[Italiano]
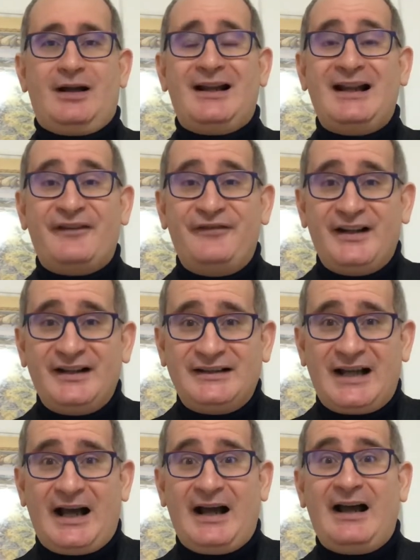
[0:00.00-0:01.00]
la
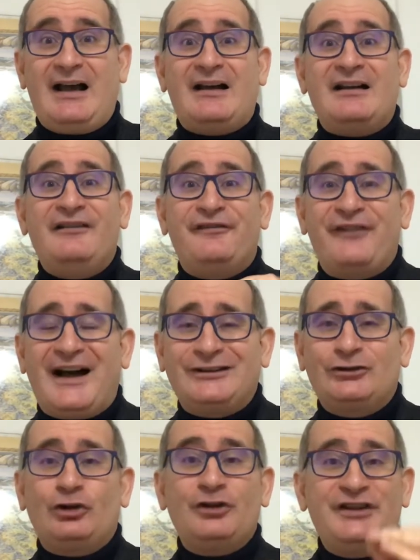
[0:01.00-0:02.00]
verità, il
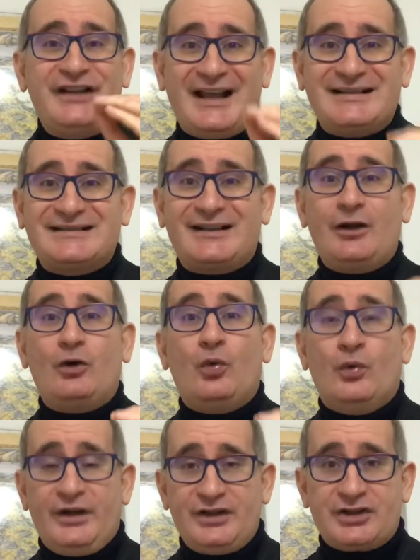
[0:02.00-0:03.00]
fatto di essere
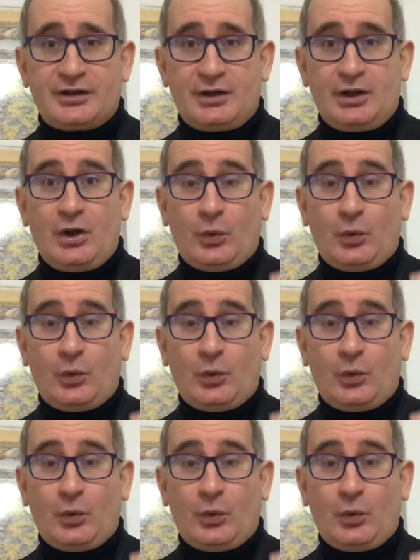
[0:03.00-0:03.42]
unici.